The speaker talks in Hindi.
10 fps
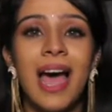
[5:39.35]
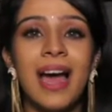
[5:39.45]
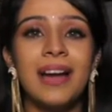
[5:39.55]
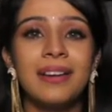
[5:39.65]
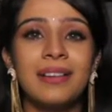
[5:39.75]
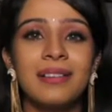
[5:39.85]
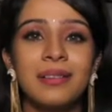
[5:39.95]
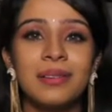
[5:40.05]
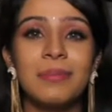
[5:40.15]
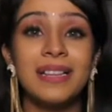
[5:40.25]
है एंड
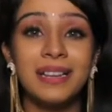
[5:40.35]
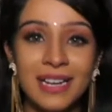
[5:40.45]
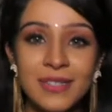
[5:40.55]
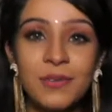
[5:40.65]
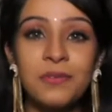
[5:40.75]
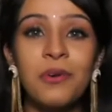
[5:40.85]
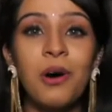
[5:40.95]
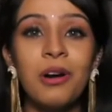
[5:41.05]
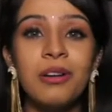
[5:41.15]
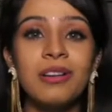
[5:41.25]
बाय द ग्रेस ऑफ
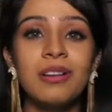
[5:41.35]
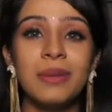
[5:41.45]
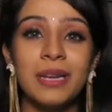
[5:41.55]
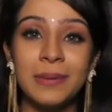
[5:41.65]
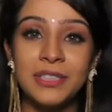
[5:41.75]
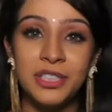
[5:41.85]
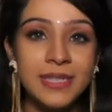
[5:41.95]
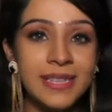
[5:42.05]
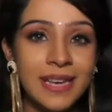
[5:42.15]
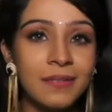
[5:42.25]
गॉड मेरी
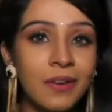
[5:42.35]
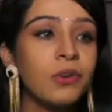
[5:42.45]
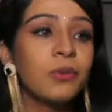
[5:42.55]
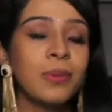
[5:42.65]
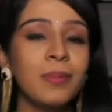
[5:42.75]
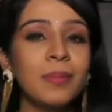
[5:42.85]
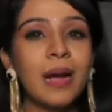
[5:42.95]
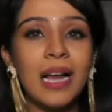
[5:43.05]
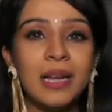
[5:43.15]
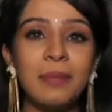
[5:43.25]
बच्ची सेफ है और
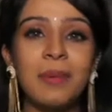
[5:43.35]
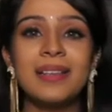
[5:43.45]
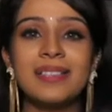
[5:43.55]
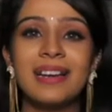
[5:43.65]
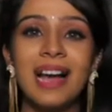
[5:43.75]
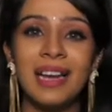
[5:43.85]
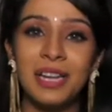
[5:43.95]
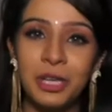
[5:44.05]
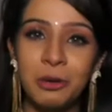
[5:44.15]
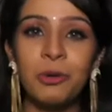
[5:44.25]
काली के पास है
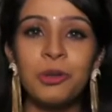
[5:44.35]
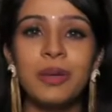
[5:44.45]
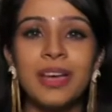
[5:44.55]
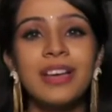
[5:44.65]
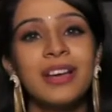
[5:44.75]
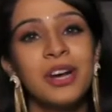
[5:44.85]
काली की गोद में है